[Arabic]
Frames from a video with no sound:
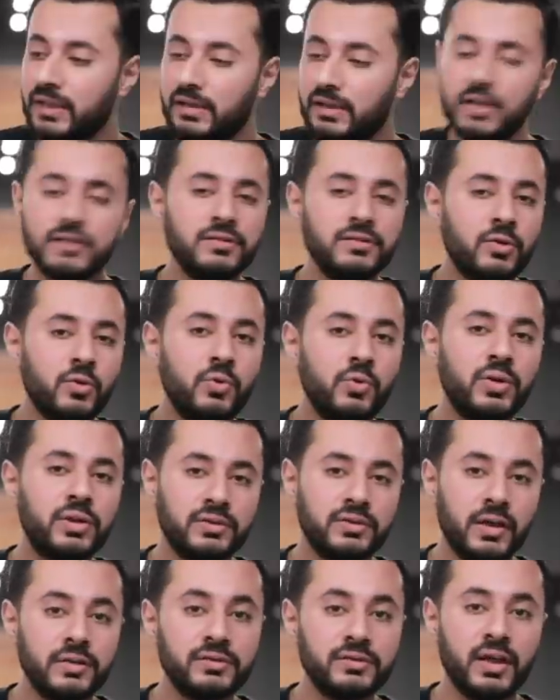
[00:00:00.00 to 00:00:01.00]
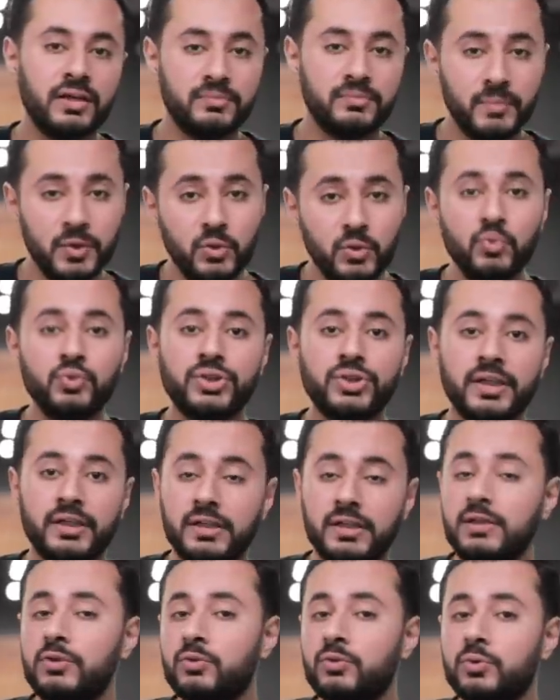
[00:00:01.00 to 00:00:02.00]
كذا كورة اتقطعت منه
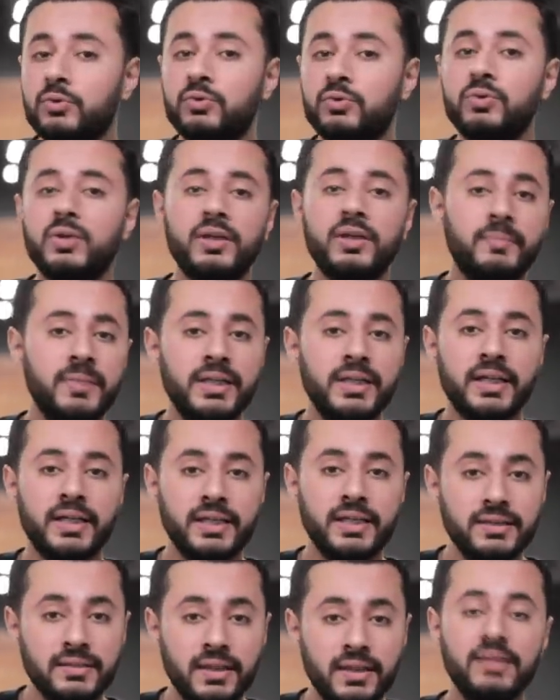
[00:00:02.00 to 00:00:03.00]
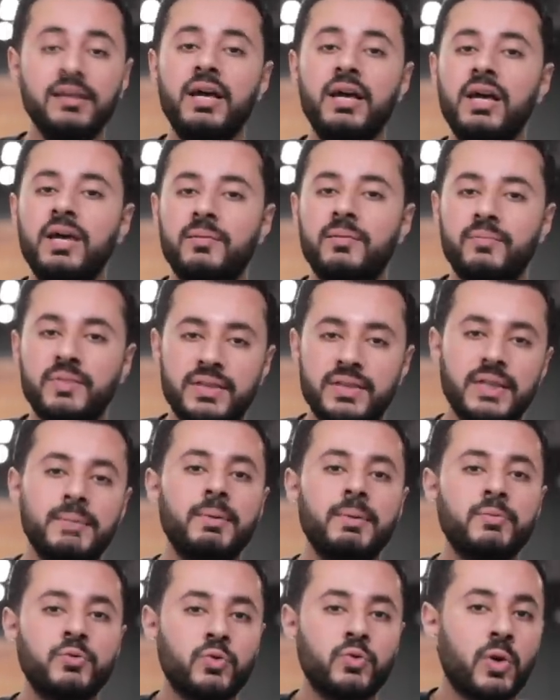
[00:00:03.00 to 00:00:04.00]
وشكلت خطورة كبيرة جدا
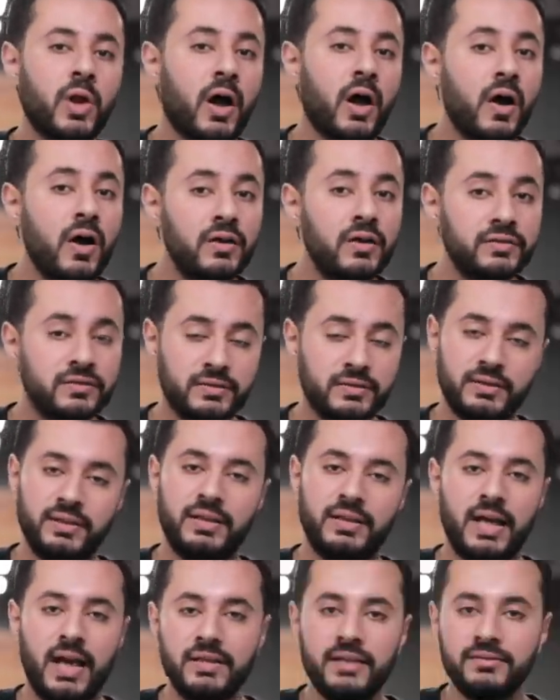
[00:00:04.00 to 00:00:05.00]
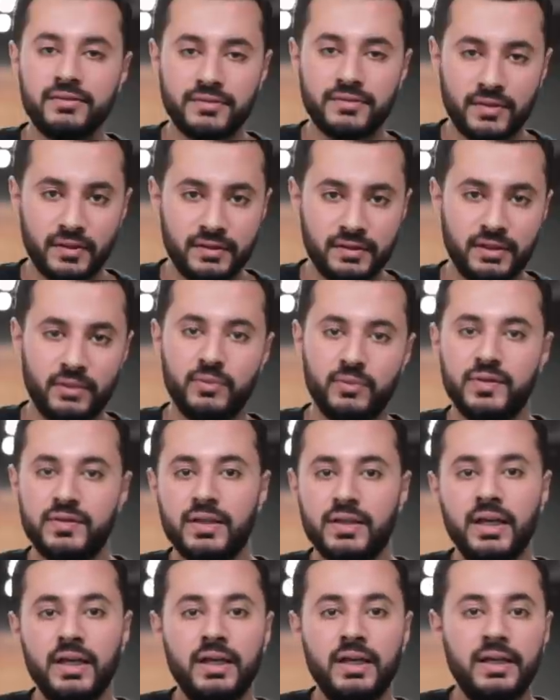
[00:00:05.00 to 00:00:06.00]
بسبب سرعات اللي عند سان داونز
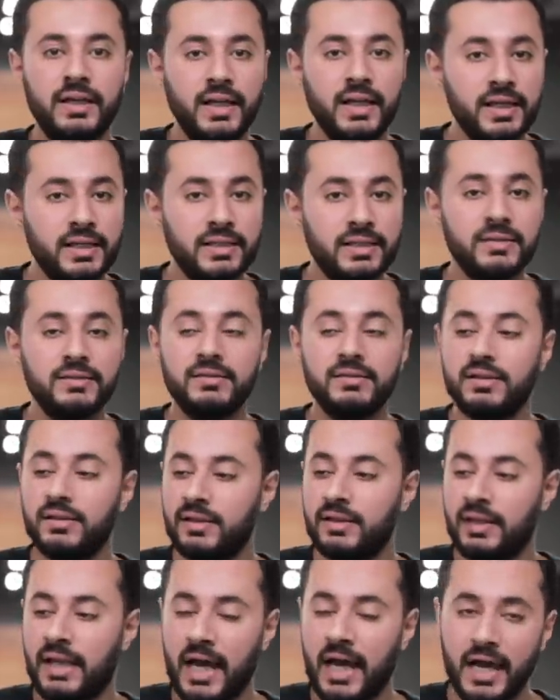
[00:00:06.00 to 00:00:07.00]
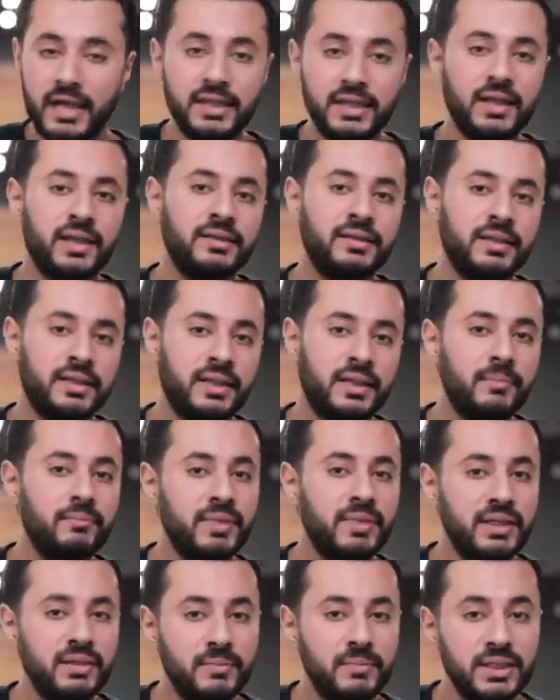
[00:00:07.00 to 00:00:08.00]
لكن الحقيقه ان
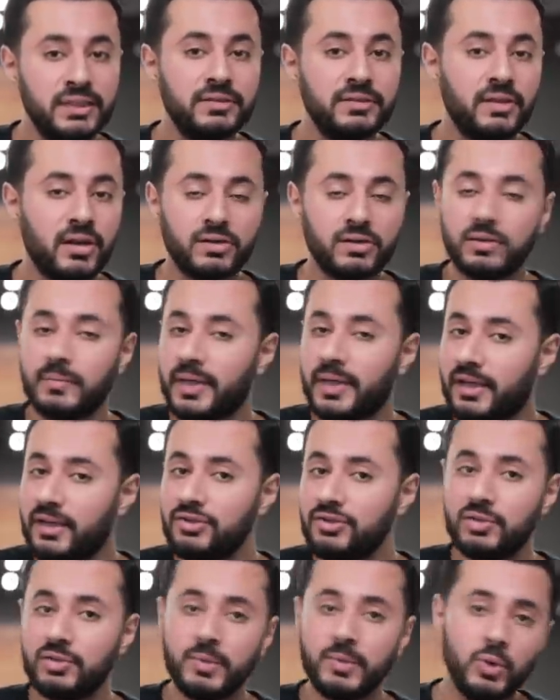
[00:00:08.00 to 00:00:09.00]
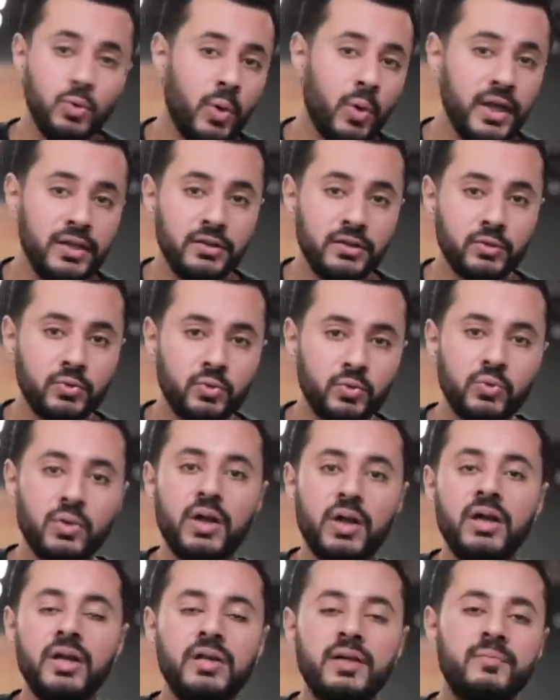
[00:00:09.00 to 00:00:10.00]
الجنب اليمين النهارده ما كانش منه اي
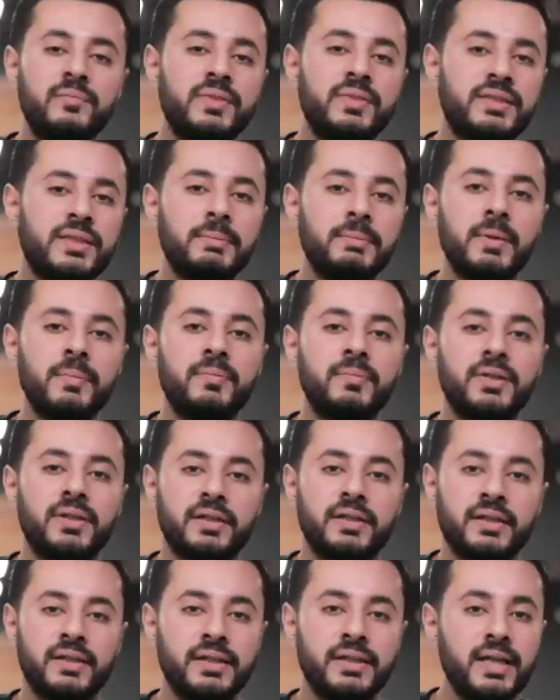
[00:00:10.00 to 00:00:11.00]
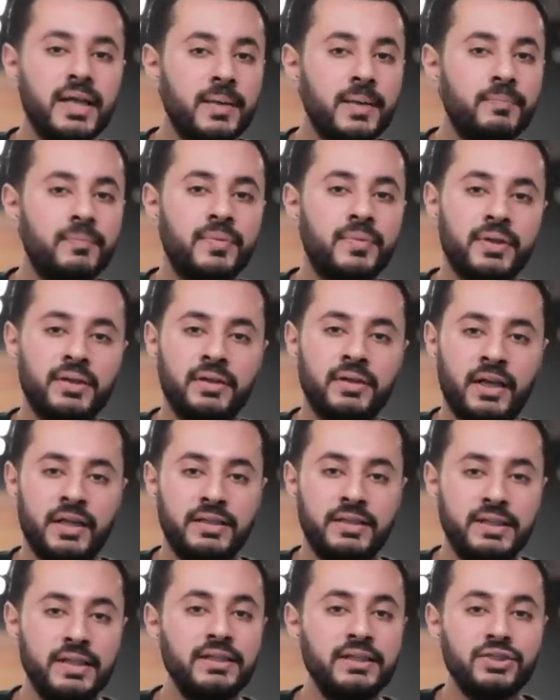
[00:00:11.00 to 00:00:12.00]
خطوره بسبب غياب
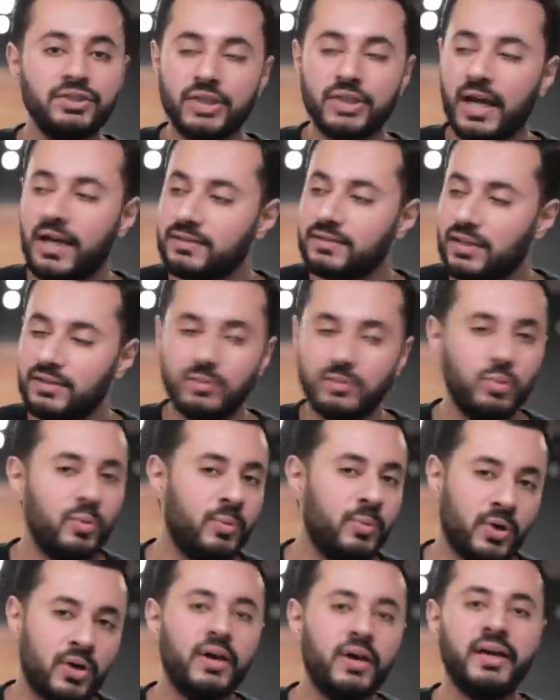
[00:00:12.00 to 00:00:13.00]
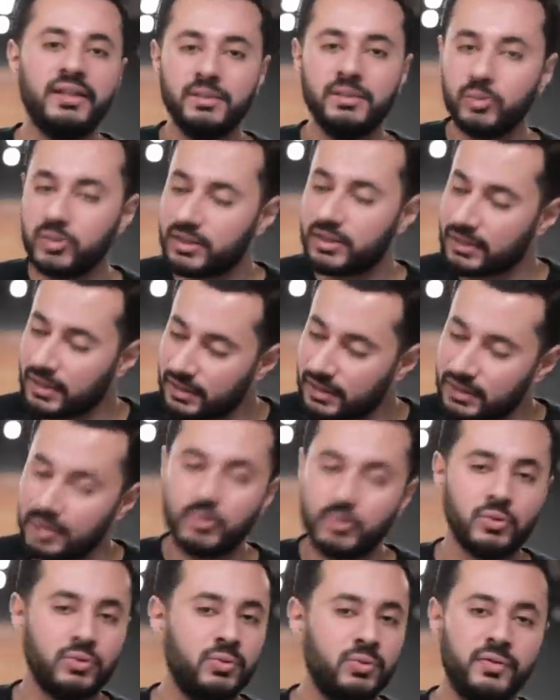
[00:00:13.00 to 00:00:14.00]
حسين الشحات عن المباراه احنا ممكن
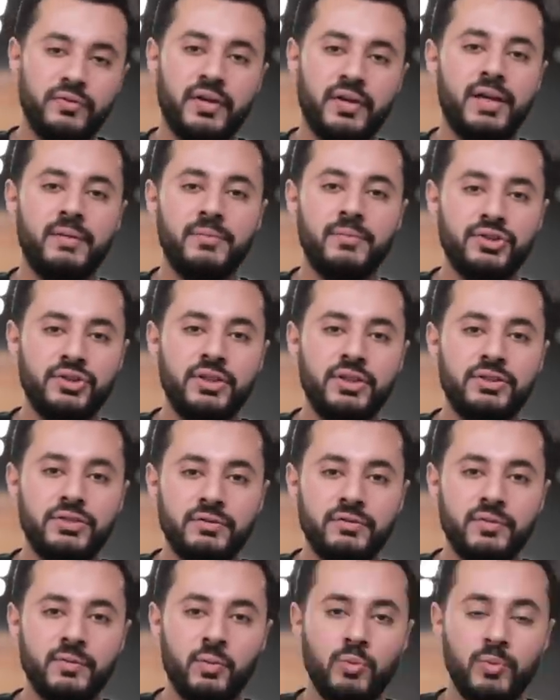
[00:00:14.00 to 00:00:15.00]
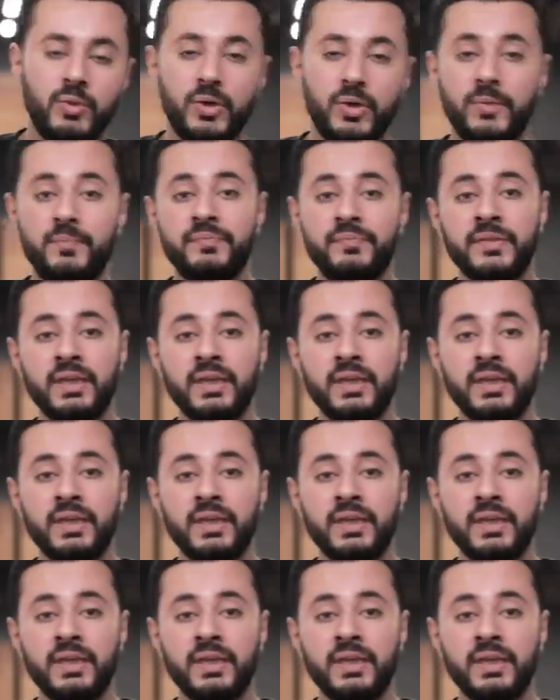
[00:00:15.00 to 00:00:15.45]
نعتبره ان هو فعلا ما شاركش في المباراه